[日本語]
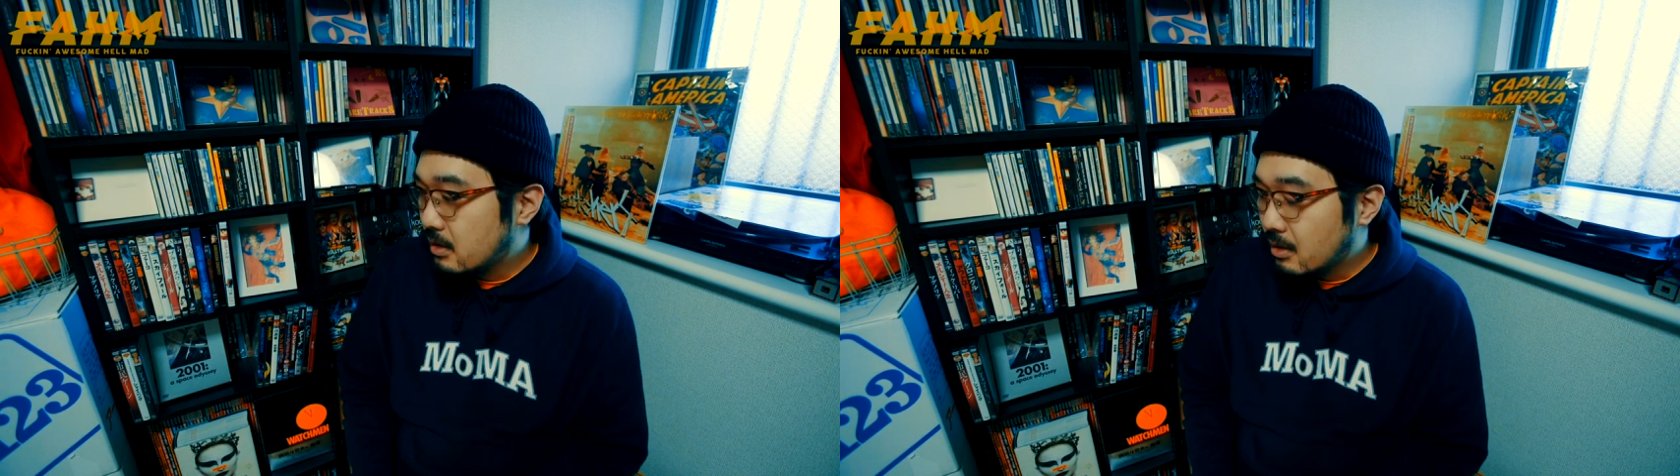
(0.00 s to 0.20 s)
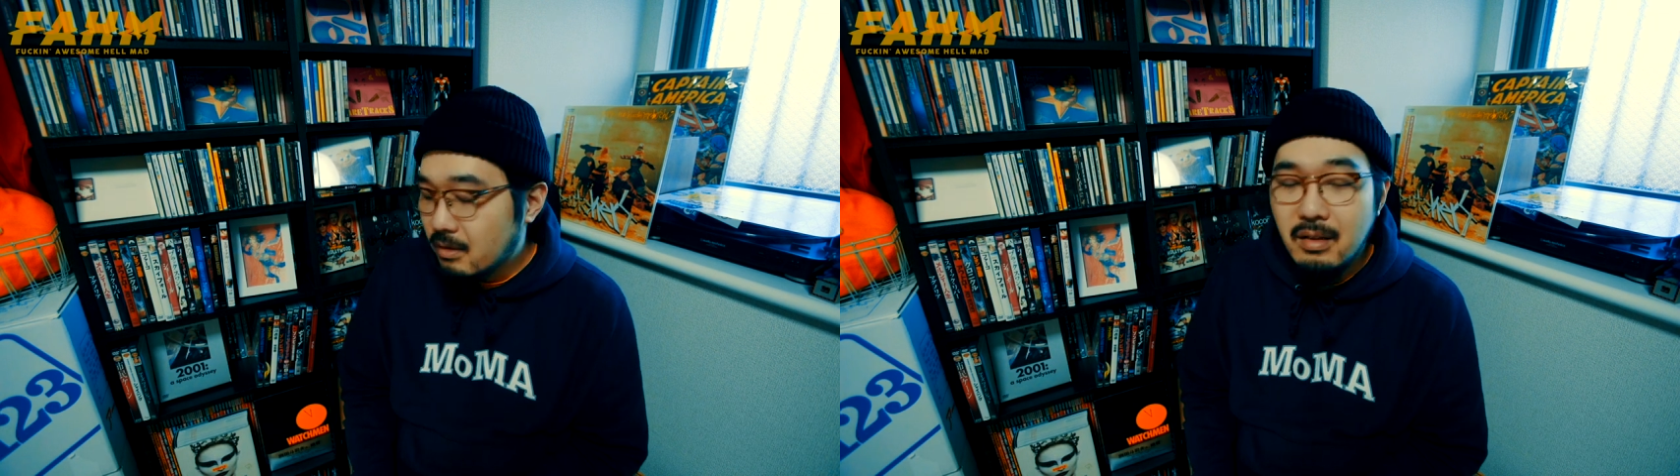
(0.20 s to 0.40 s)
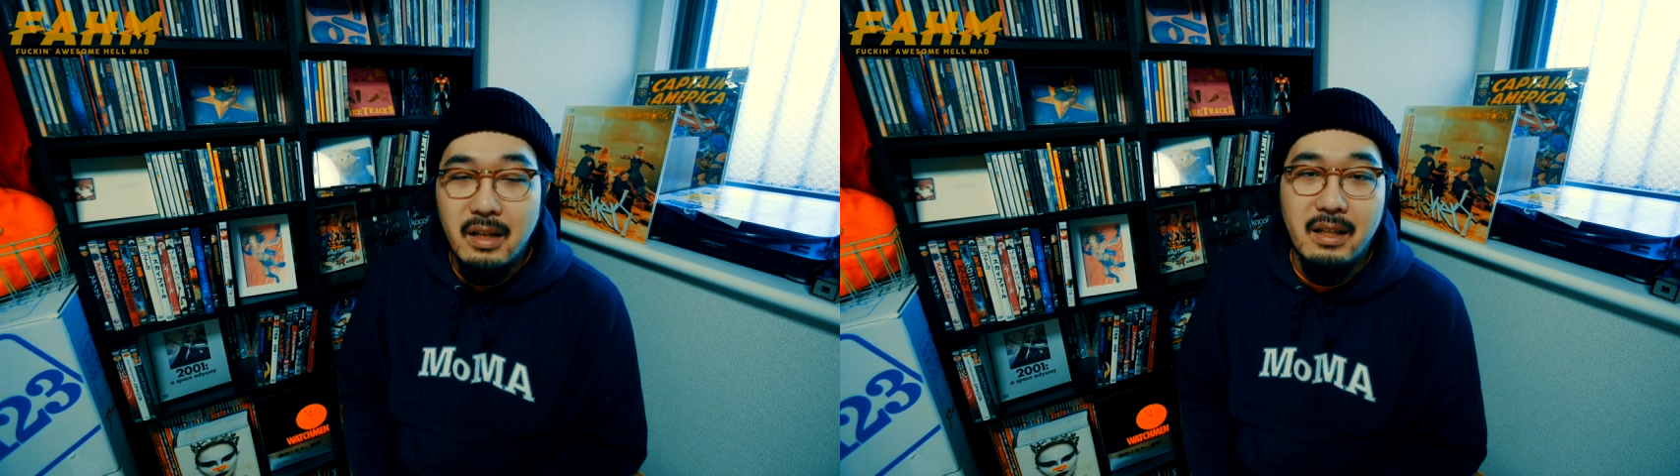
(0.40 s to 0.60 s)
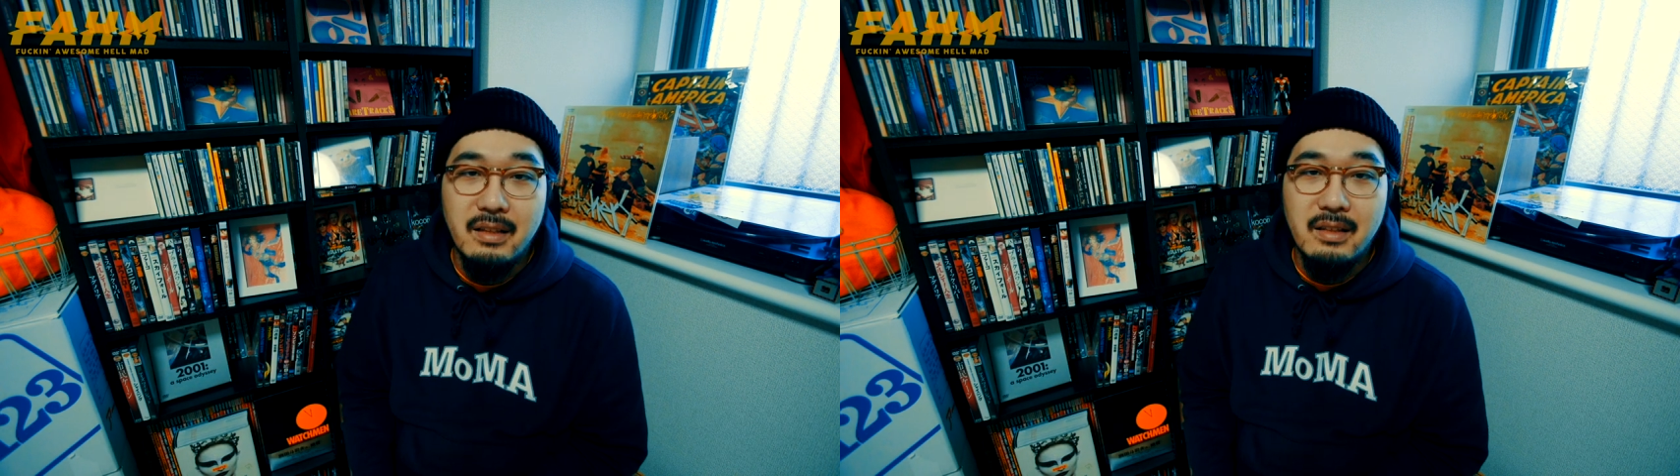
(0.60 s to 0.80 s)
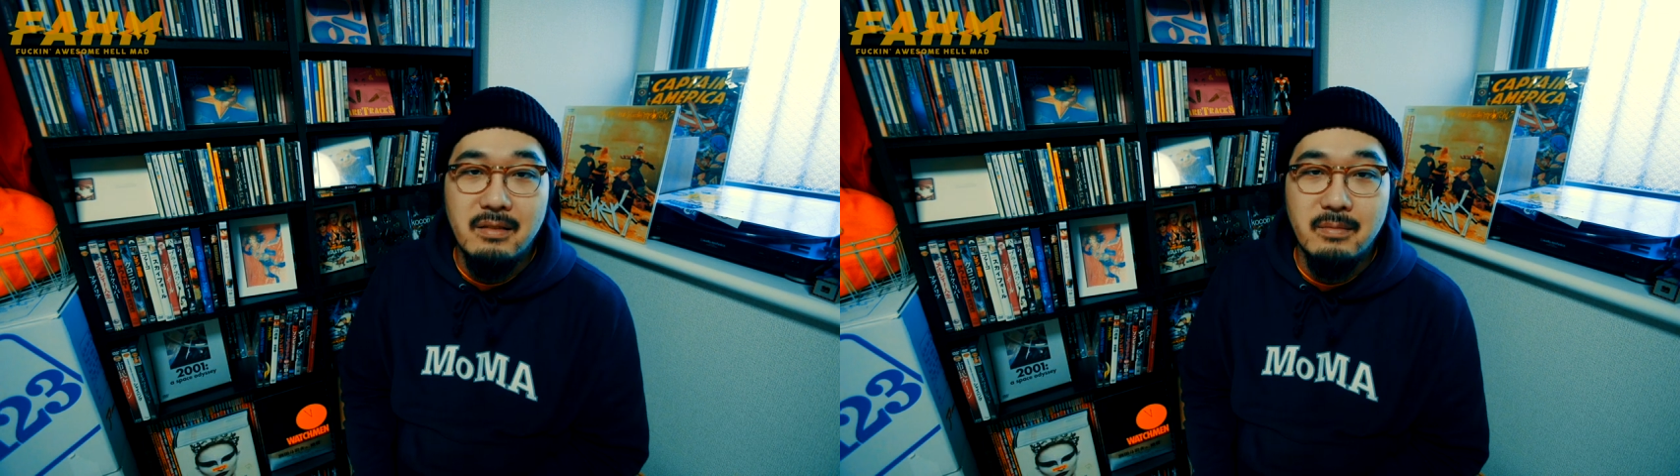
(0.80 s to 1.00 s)
ちょっとね
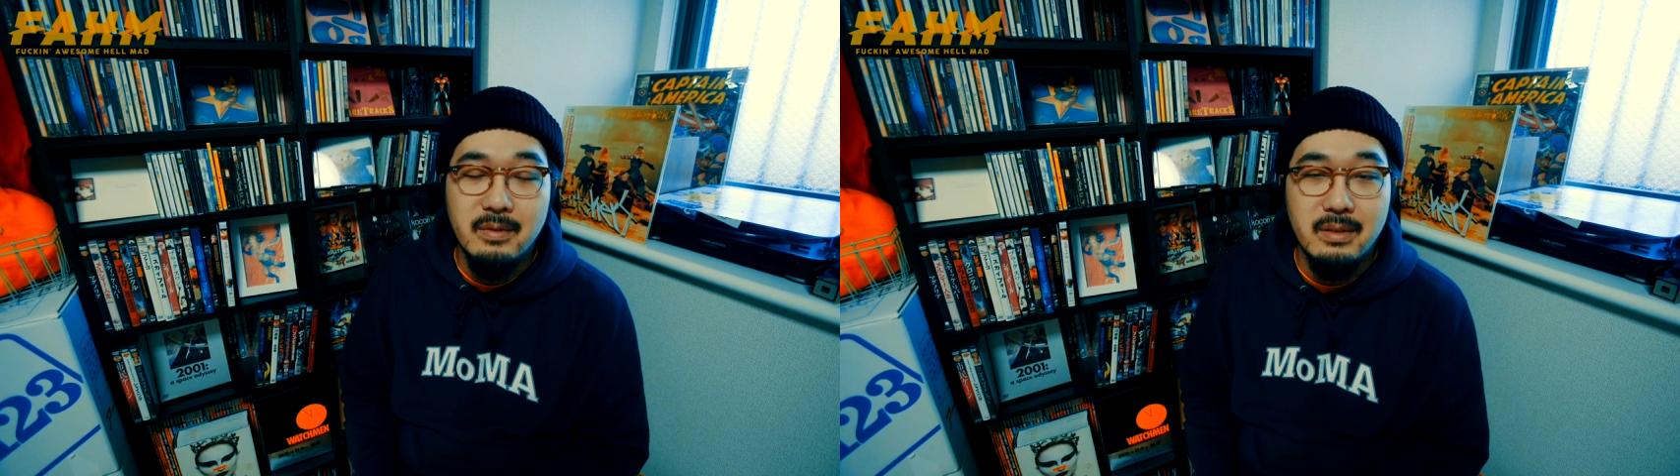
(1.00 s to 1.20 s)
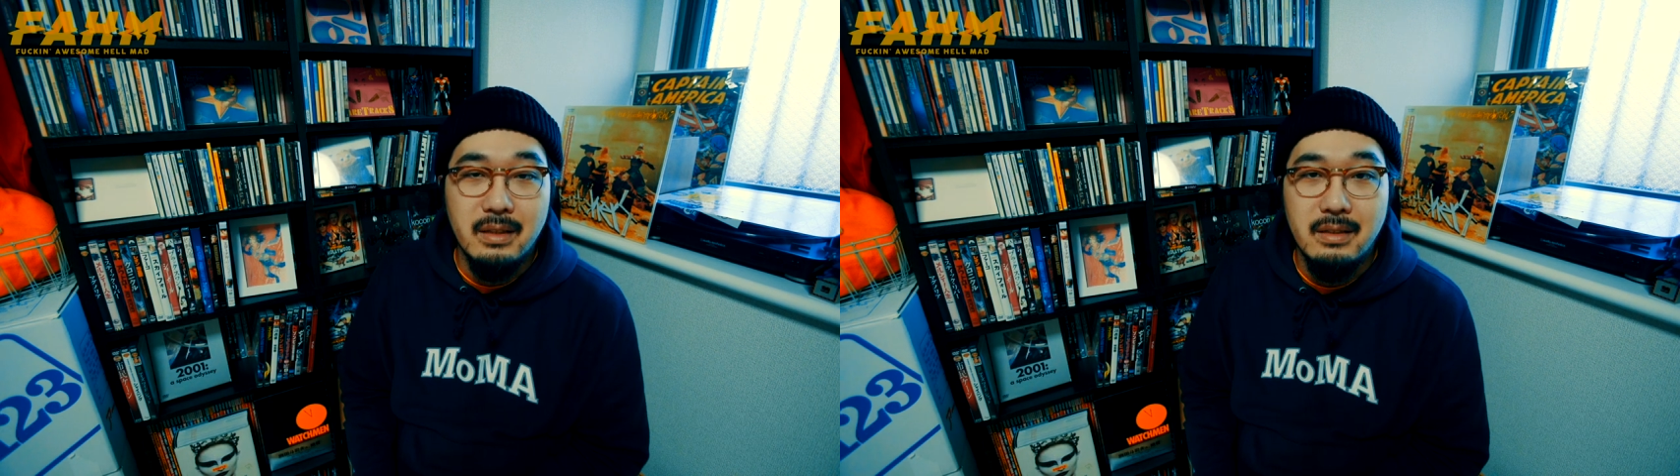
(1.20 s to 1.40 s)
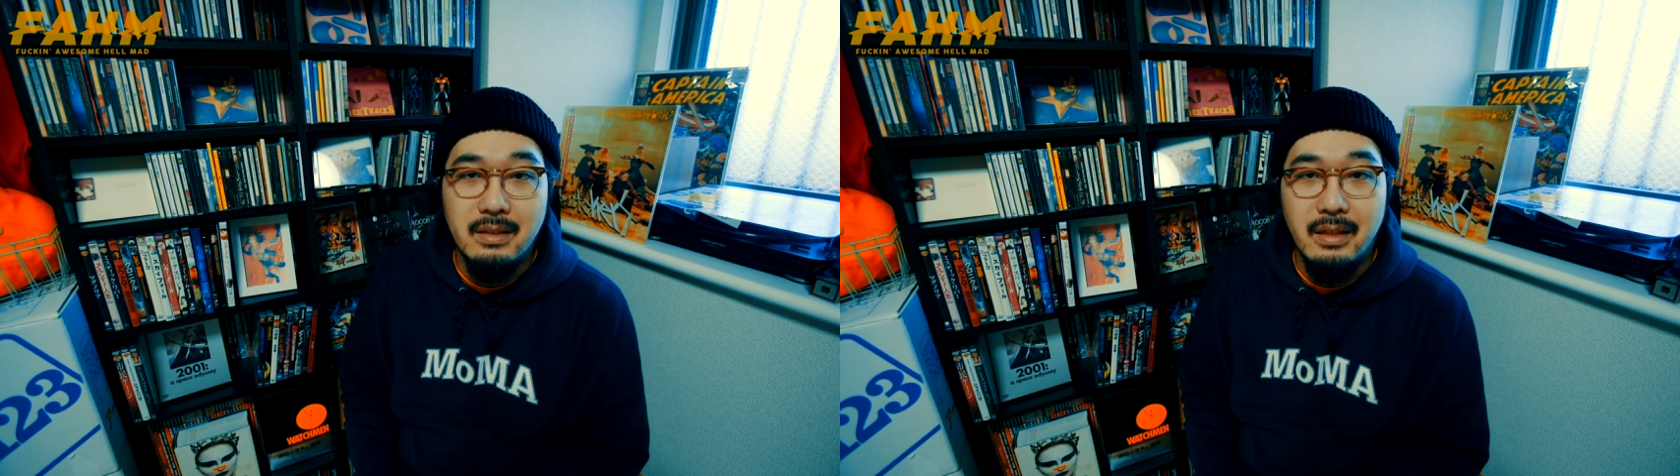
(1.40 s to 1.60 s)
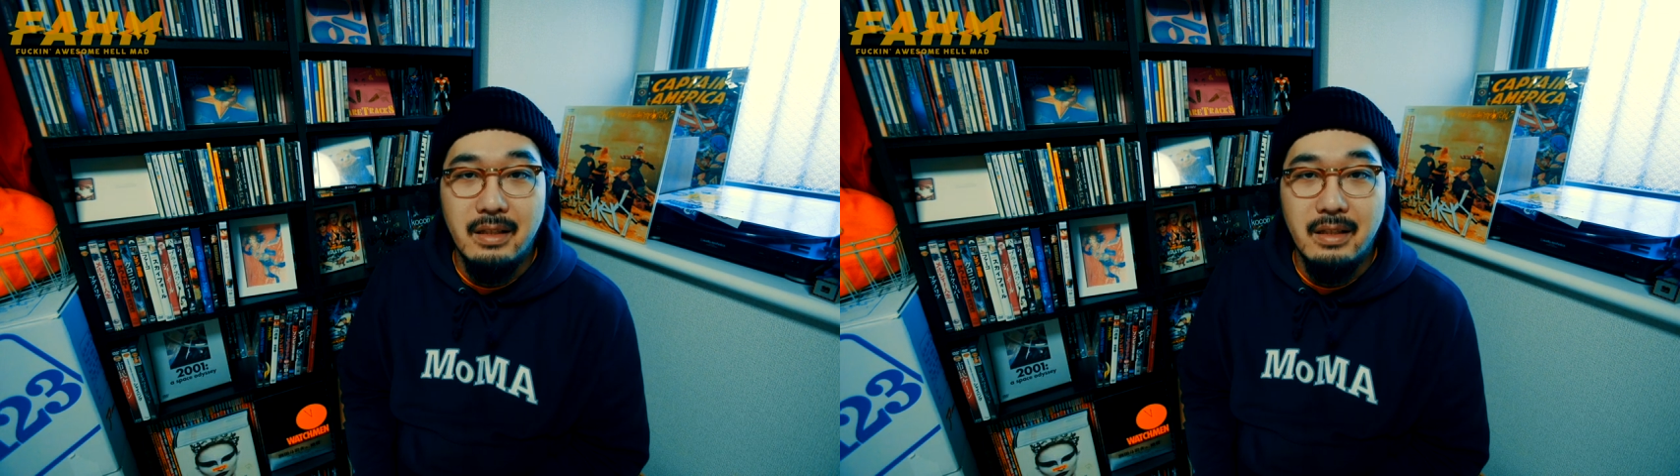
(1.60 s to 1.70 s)
語るの難しい